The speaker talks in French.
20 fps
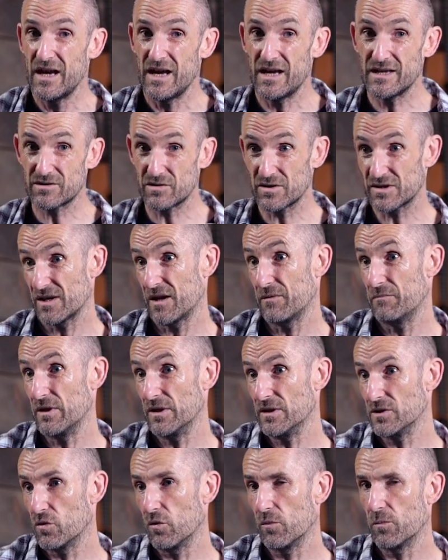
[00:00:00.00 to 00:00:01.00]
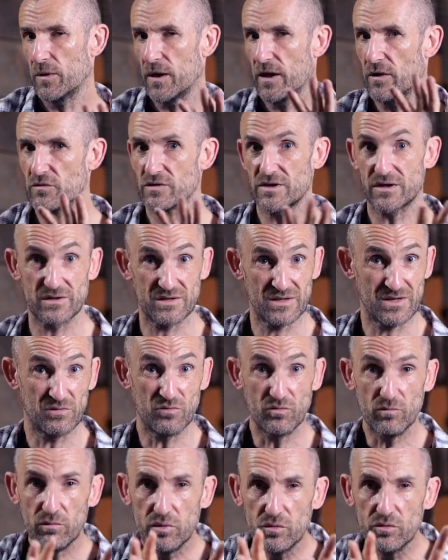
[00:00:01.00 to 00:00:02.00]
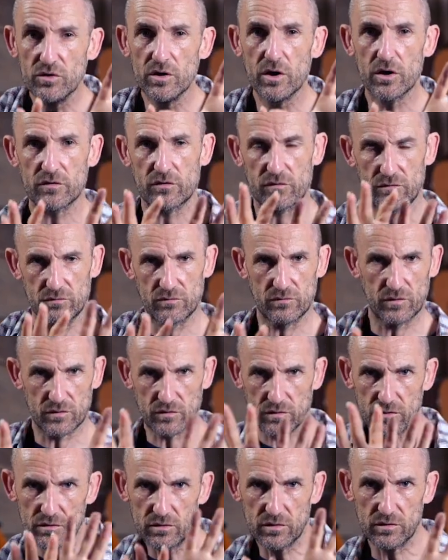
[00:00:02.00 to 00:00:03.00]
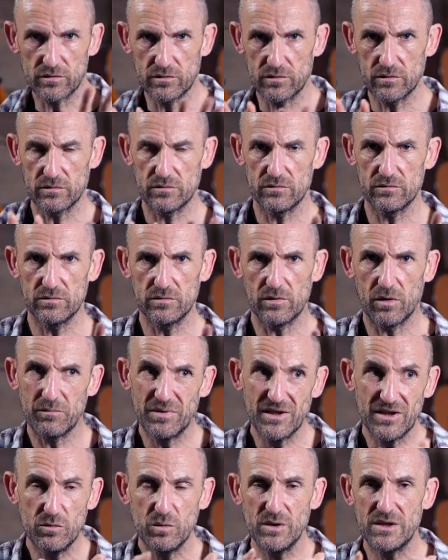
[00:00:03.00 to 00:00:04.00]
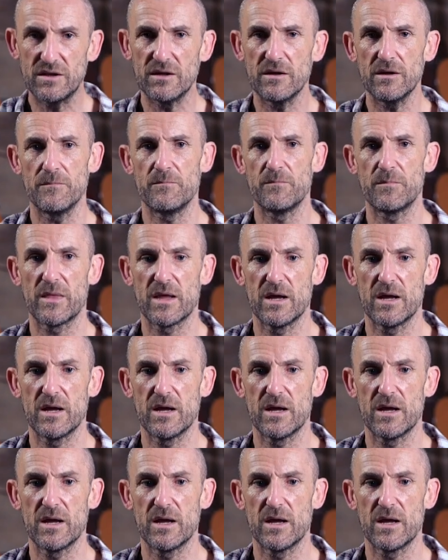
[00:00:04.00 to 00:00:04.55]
Est-ce que c'est un bend complet ou est-ce que c'est une blue note, un truc d'ambiguïté